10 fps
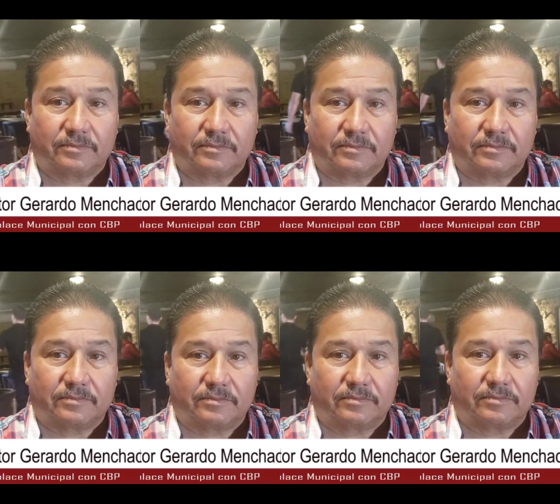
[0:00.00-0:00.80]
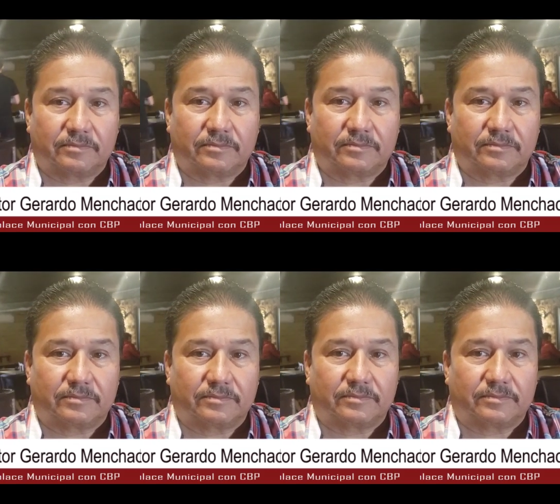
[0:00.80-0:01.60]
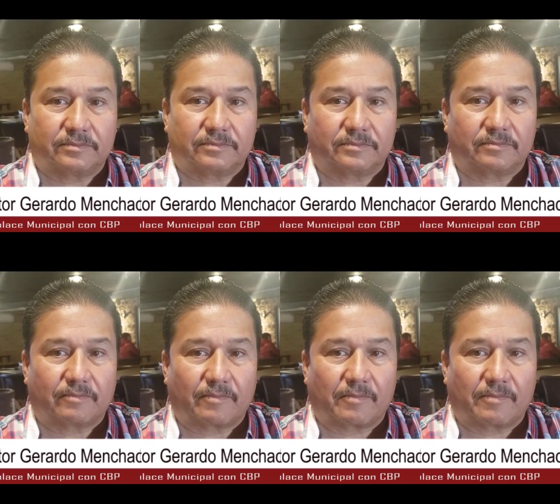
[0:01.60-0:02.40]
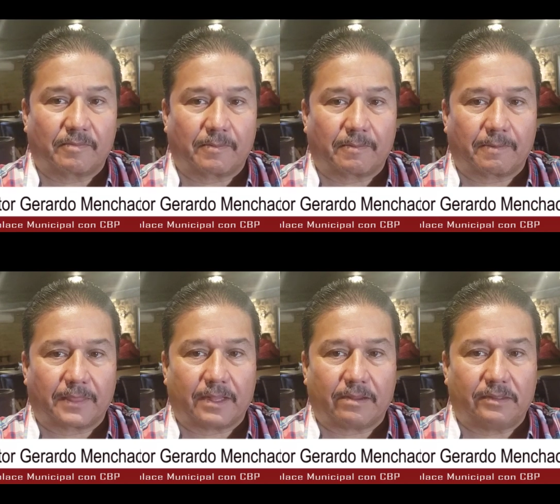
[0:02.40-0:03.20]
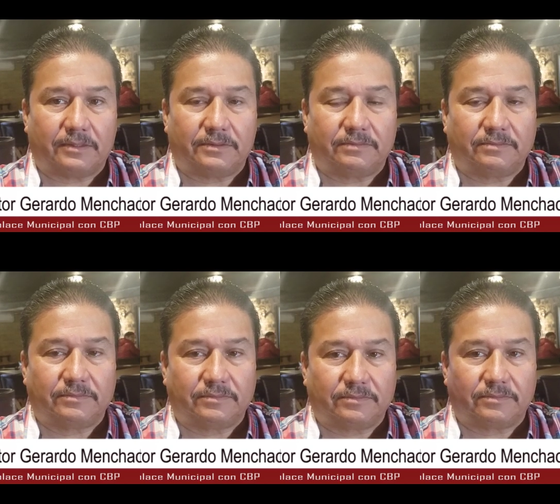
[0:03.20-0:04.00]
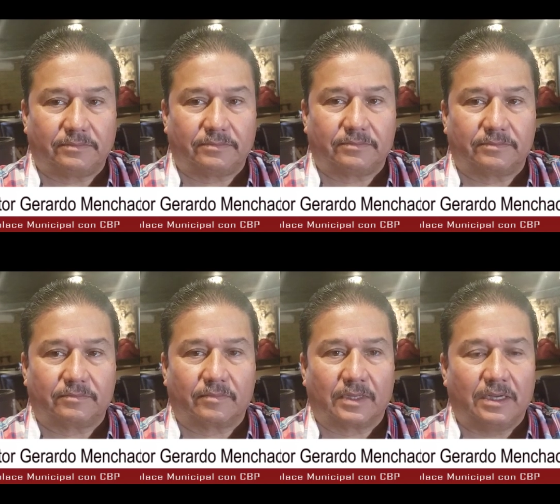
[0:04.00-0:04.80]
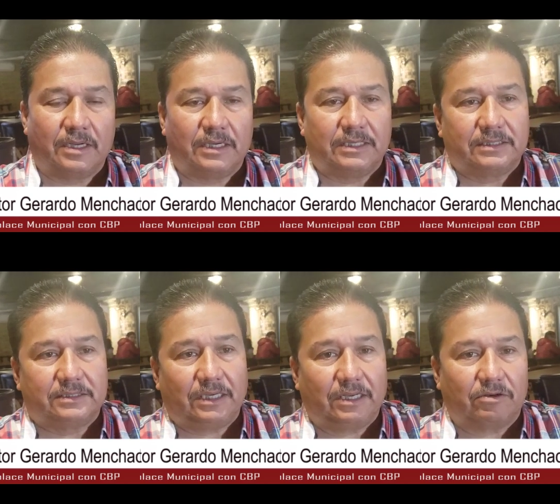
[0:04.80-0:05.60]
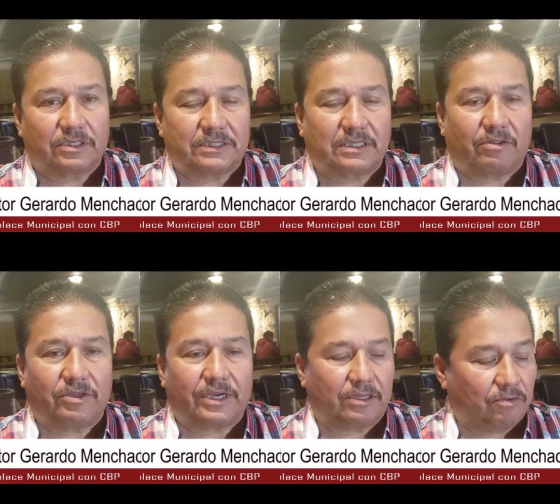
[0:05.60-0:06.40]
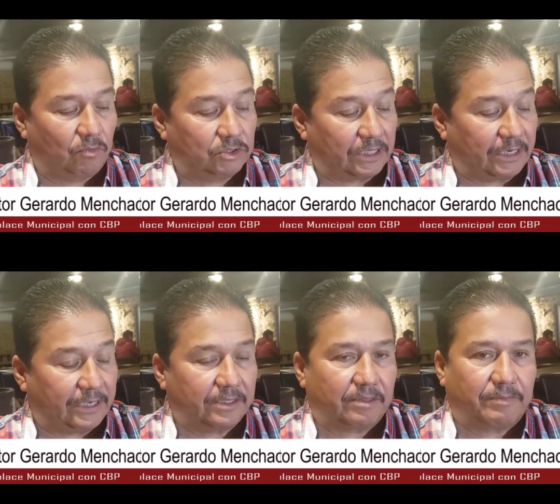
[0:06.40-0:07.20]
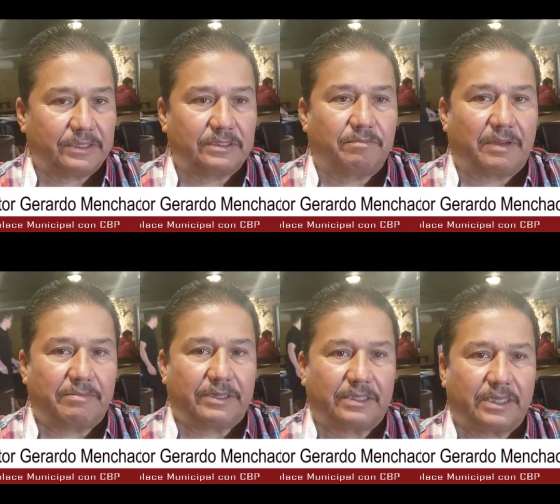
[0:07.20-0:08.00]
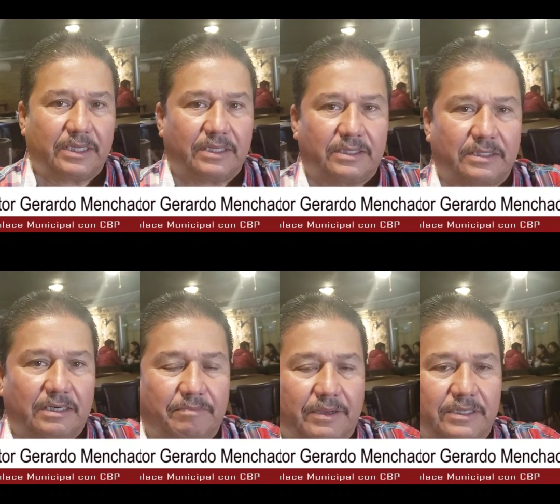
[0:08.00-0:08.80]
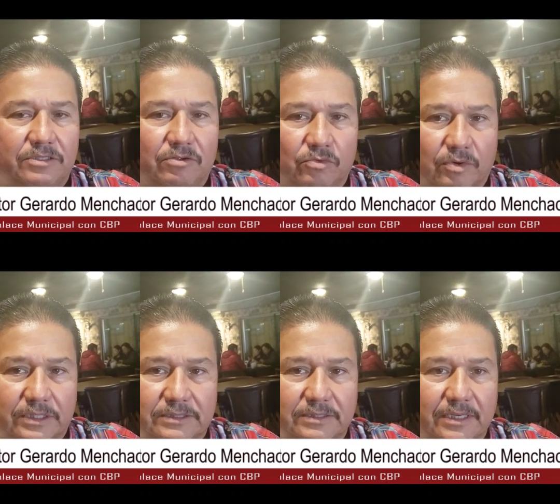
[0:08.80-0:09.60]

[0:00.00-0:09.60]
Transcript: casos en que vienen con sus papeles y todo y como quiera intentaron irse por el Río Bravo. Sí, nos ha estado llegando mucha gente, principalmente del país de Honduras,